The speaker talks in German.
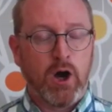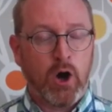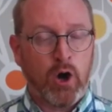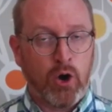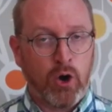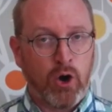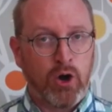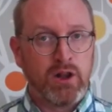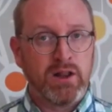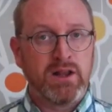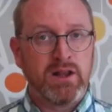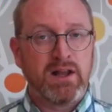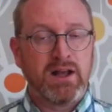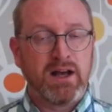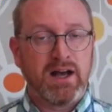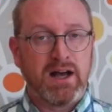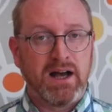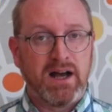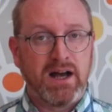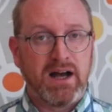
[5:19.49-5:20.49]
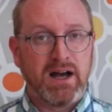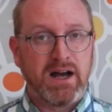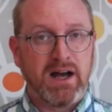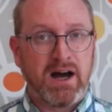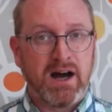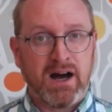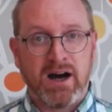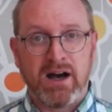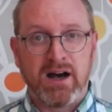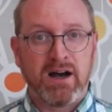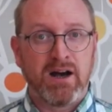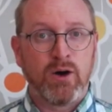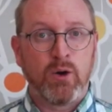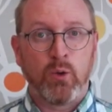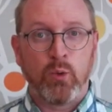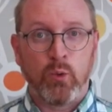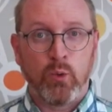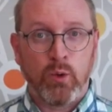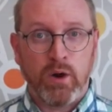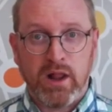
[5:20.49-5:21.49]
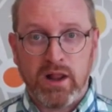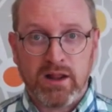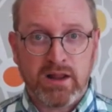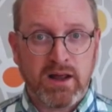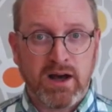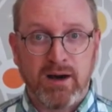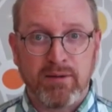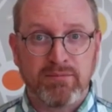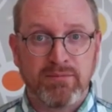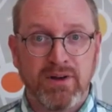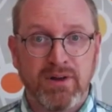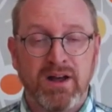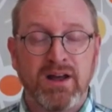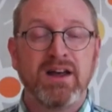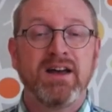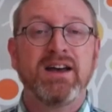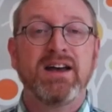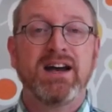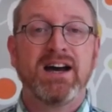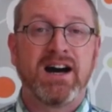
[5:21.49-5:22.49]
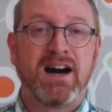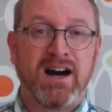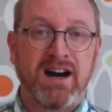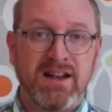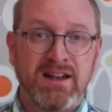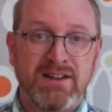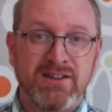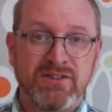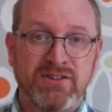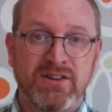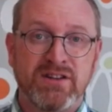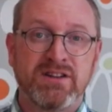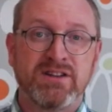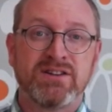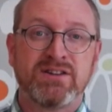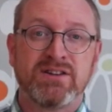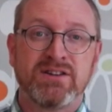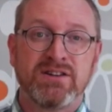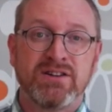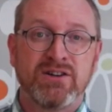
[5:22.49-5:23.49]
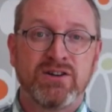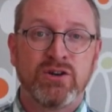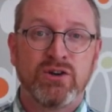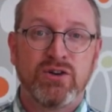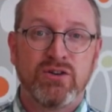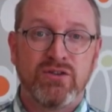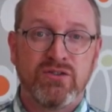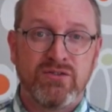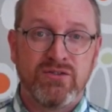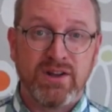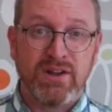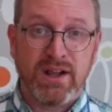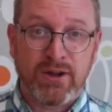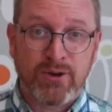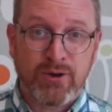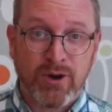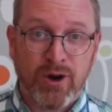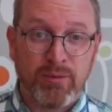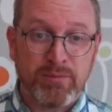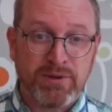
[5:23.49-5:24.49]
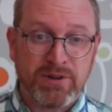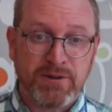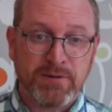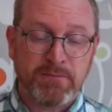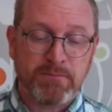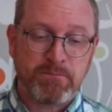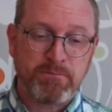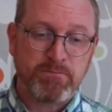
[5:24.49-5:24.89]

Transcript: All are welcome. Alle sind willkommen.